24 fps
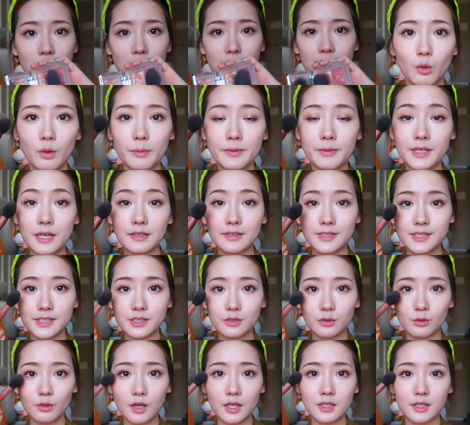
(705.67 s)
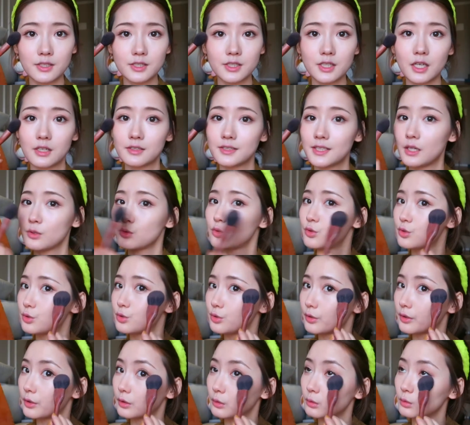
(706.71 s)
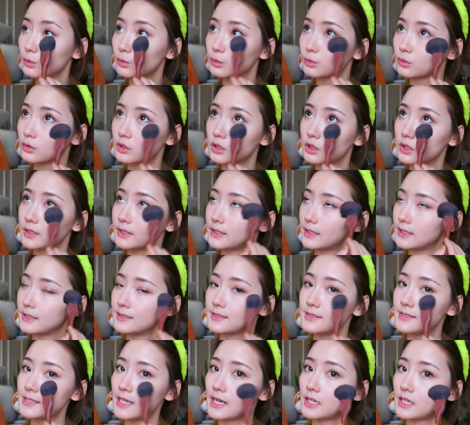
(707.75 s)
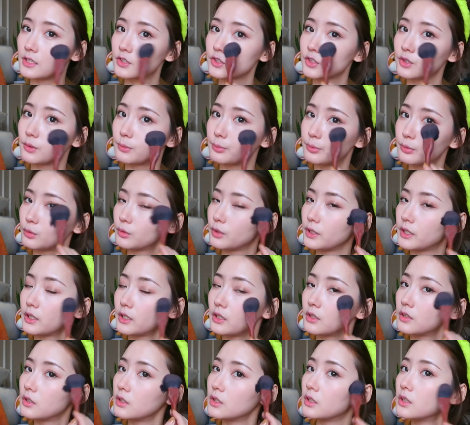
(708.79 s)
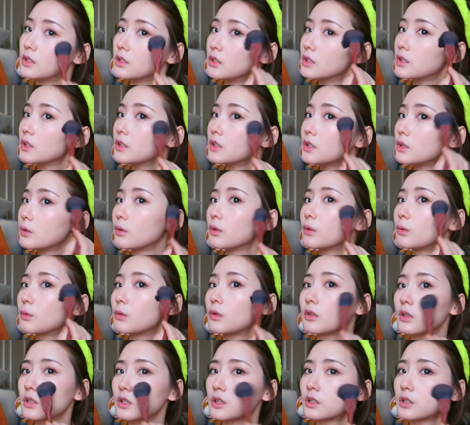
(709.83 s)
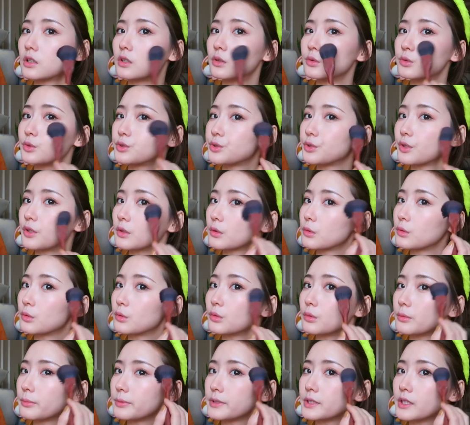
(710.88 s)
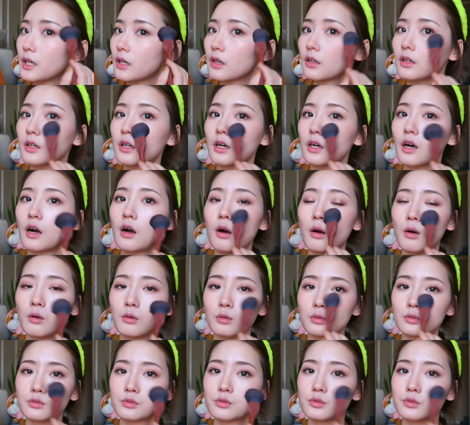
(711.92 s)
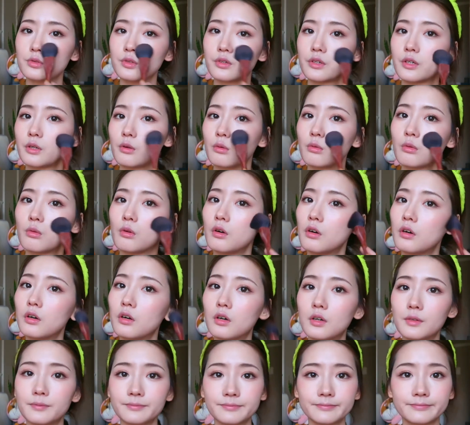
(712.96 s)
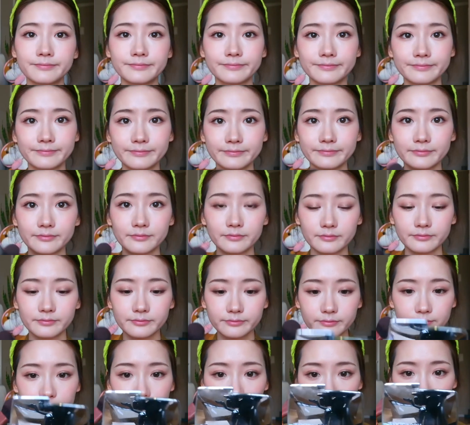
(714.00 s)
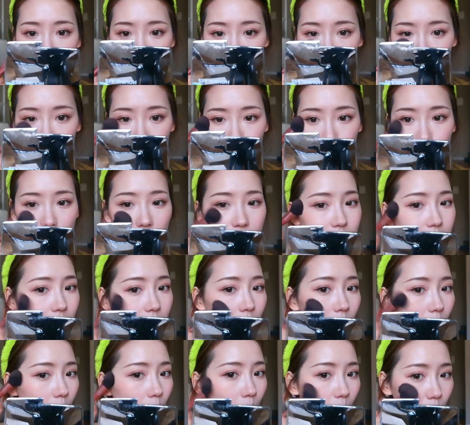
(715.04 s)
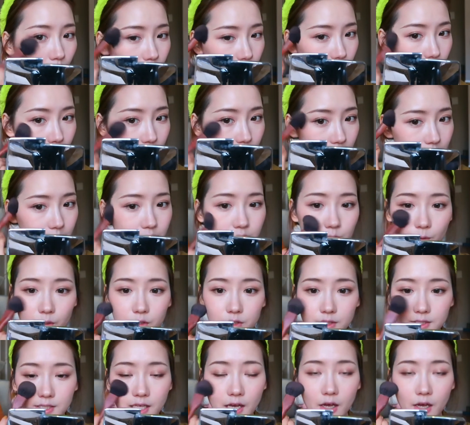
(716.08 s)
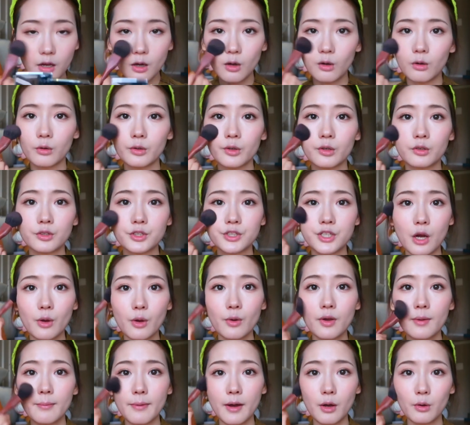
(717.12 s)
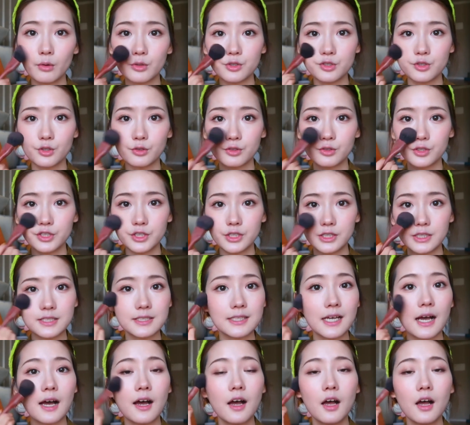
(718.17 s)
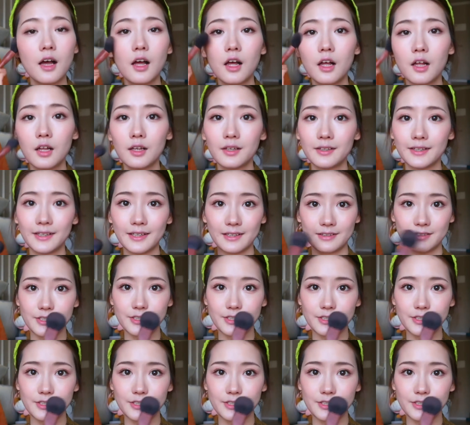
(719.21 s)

我比较习惯扫在颧骨和眼下这个部位，因为我个人颧骨比较高，所以我每次刷腮红呢，也希望腮红有稍微帮我修饰一下。脸